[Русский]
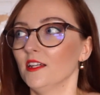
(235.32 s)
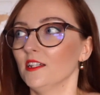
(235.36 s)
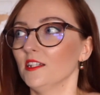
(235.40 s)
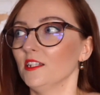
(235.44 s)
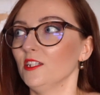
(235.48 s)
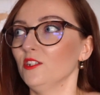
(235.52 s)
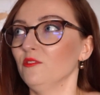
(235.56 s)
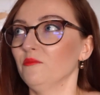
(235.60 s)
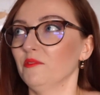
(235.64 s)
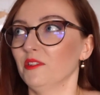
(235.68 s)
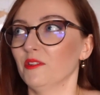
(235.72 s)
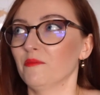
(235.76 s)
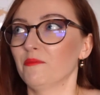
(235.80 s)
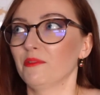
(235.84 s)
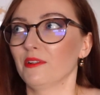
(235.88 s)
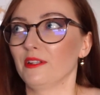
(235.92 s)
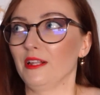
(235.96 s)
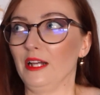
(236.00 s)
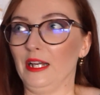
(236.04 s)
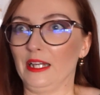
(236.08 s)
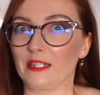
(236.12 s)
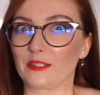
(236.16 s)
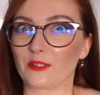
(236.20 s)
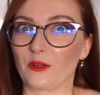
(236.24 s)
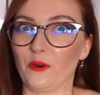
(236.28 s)
И мне
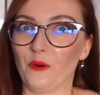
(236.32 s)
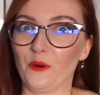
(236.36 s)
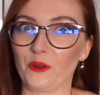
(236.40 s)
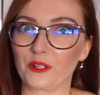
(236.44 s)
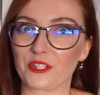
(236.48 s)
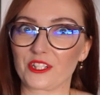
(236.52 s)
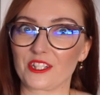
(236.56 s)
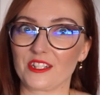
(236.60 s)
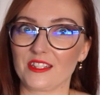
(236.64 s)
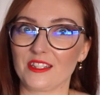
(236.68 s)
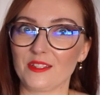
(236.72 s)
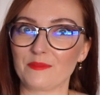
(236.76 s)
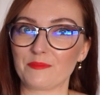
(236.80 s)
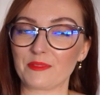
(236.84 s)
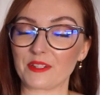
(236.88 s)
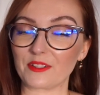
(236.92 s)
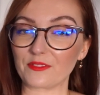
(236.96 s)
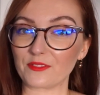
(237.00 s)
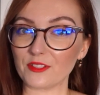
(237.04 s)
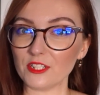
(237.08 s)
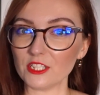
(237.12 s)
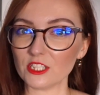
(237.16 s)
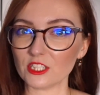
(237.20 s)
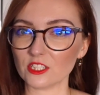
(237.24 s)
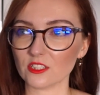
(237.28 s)
было это очень
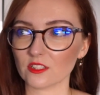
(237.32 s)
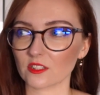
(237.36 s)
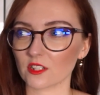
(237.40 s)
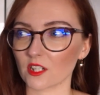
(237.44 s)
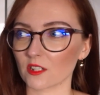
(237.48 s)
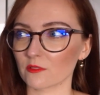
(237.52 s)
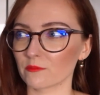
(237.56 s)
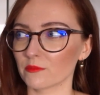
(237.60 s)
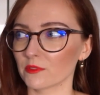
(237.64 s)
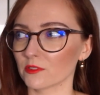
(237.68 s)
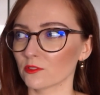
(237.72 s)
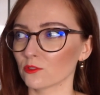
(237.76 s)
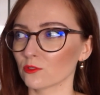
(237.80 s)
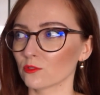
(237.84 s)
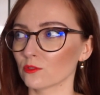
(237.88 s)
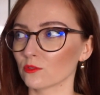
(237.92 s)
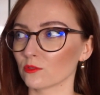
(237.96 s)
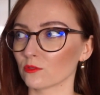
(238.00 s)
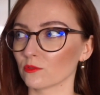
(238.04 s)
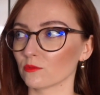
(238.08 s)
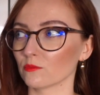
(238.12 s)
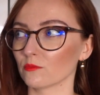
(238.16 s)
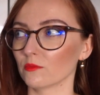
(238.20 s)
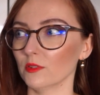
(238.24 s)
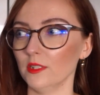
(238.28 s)
непривычно, как бы,
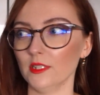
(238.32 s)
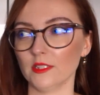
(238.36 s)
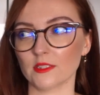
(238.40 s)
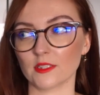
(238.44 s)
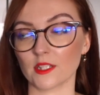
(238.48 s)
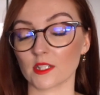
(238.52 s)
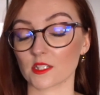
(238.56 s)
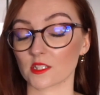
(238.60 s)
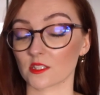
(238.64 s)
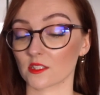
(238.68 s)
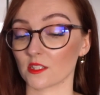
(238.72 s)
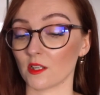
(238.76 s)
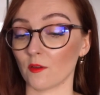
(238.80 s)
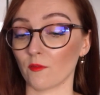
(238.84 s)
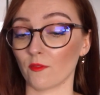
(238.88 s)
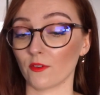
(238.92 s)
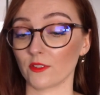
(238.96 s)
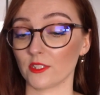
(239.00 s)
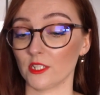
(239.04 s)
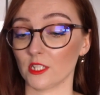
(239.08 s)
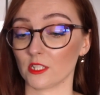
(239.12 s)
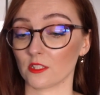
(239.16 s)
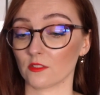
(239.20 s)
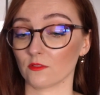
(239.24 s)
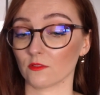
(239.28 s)
ну, блин, нас с
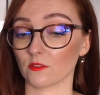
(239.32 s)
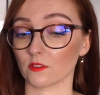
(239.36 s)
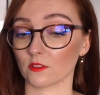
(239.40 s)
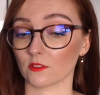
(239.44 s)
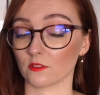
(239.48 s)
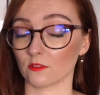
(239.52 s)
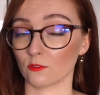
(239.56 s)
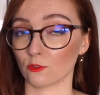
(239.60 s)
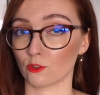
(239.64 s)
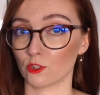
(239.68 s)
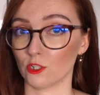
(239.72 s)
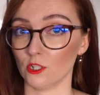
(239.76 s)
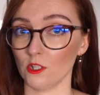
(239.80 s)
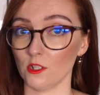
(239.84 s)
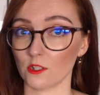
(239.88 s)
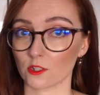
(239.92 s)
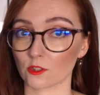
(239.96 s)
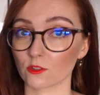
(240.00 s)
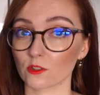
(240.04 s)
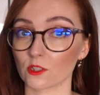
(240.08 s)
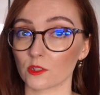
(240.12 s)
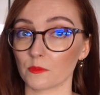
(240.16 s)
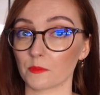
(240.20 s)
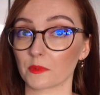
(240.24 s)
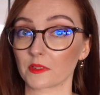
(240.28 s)
самого детства учили,
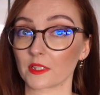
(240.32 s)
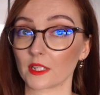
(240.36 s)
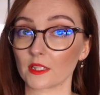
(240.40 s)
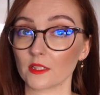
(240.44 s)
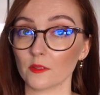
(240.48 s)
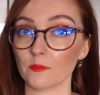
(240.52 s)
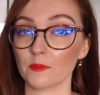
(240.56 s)
что, типа, надо